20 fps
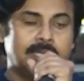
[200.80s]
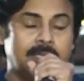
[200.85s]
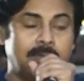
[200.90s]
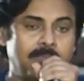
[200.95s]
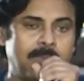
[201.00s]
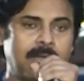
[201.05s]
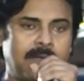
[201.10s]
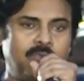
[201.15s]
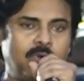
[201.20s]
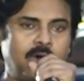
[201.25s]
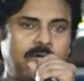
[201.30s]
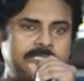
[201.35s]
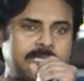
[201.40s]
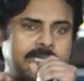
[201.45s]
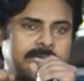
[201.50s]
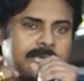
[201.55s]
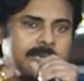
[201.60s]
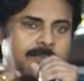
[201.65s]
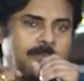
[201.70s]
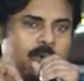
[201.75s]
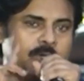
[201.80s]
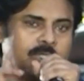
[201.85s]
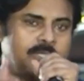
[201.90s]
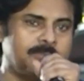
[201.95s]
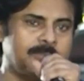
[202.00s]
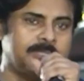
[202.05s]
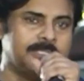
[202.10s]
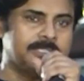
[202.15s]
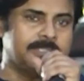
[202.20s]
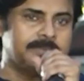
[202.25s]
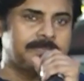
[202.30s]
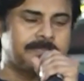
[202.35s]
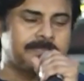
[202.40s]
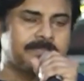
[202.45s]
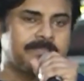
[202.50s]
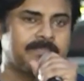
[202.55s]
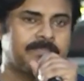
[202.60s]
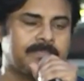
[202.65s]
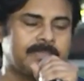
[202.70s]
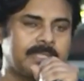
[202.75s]
మా ఓటు అనే బోటు మీద
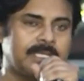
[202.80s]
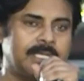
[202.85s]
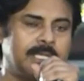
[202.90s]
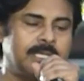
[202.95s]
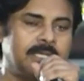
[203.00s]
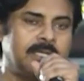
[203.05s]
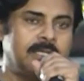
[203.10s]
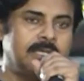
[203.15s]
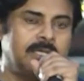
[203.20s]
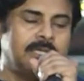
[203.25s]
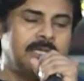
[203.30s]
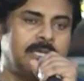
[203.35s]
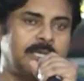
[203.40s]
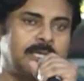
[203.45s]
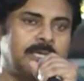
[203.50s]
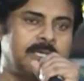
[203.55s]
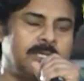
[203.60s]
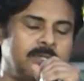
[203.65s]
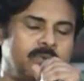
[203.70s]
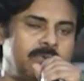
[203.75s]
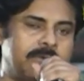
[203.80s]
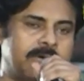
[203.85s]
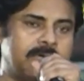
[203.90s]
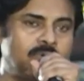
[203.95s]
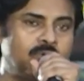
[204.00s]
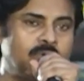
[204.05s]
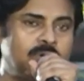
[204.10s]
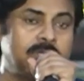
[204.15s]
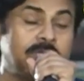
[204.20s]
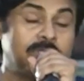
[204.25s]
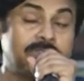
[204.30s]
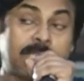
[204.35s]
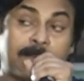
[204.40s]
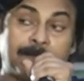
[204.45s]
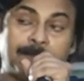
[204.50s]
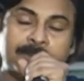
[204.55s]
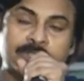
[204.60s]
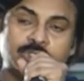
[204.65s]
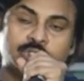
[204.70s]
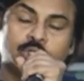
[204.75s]
నువ్వు అనుకుంటావు
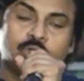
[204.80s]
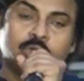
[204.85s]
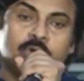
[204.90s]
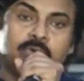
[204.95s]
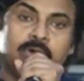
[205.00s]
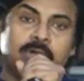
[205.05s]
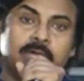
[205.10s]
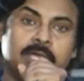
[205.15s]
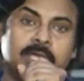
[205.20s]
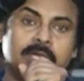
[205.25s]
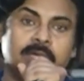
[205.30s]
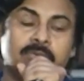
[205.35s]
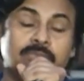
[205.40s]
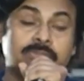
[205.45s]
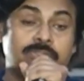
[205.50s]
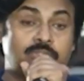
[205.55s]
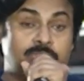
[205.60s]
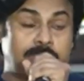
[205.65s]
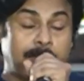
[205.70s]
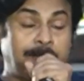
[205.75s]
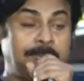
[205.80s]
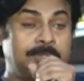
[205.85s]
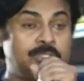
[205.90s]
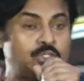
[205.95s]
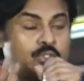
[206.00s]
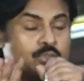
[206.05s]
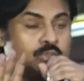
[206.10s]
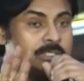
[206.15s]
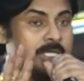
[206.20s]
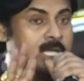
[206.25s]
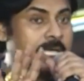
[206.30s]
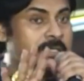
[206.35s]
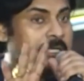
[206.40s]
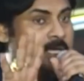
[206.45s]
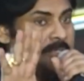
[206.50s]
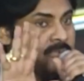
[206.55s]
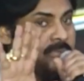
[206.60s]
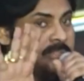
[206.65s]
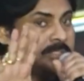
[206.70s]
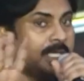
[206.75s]
తప్పించుకో తప్పించుకున్నాను
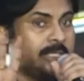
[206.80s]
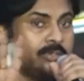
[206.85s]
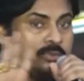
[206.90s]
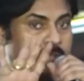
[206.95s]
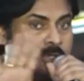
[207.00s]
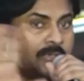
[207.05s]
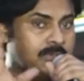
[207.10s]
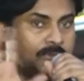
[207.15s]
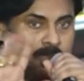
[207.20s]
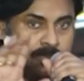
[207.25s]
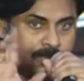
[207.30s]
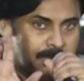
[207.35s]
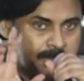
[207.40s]
అనుకుని అనుకోకు